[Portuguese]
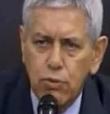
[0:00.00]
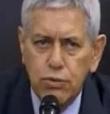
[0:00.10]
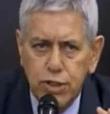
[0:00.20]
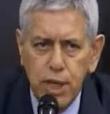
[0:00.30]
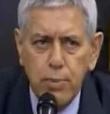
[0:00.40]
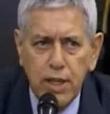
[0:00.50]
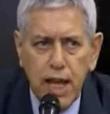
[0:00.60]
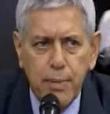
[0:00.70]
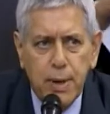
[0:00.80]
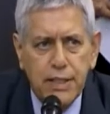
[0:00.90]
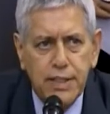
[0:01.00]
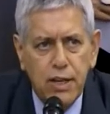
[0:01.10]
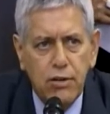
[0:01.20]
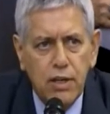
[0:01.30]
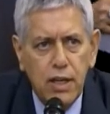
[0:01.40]
um símbolo da
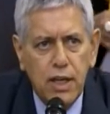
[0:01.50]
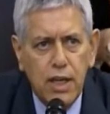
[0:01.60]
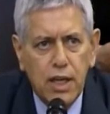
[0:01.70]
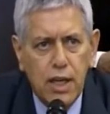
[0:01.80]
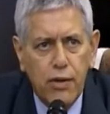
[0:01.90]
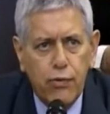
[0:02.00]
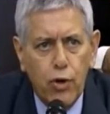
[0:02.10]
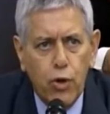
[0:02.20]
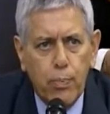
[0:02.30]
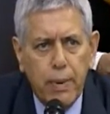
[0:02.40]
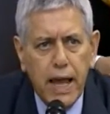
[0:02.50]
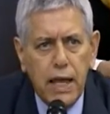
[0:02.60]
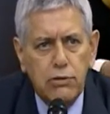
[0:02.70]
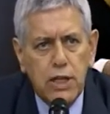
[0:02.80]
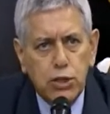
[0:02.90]
repressão que foi o
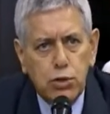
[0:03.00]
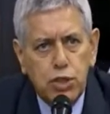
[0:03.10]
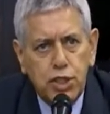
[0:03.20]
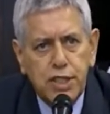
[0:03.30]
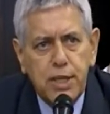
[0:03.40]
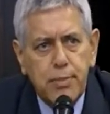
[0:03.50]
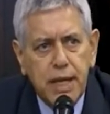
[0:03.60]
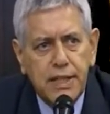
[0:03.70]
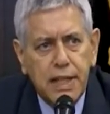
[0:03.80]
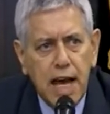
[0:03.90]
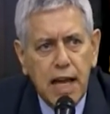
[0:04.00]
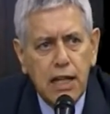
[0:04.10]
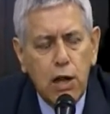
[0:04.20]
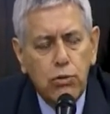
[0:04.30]
prédio da Justiça Militar,